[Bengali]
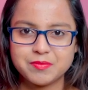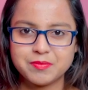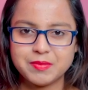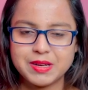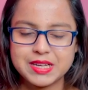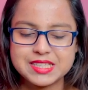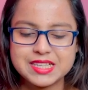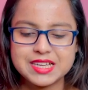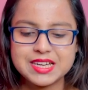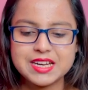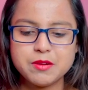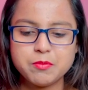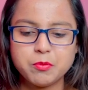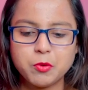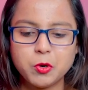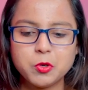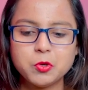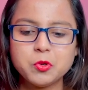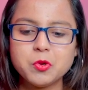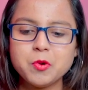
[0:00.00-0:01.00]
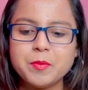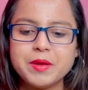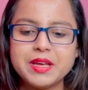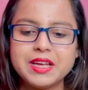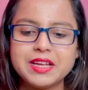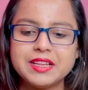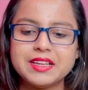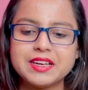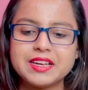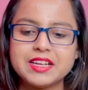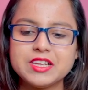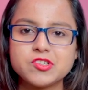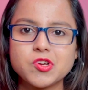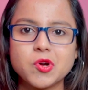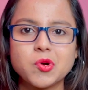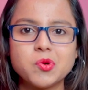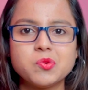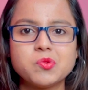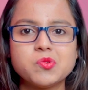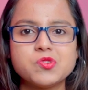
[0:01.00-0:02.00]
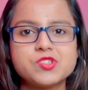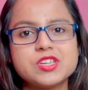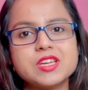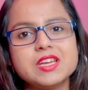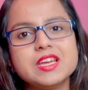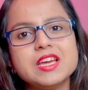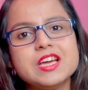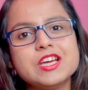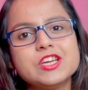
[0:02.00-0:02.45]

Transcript: বাজারের পণ্য মেয়েদেরকে যখন খুশি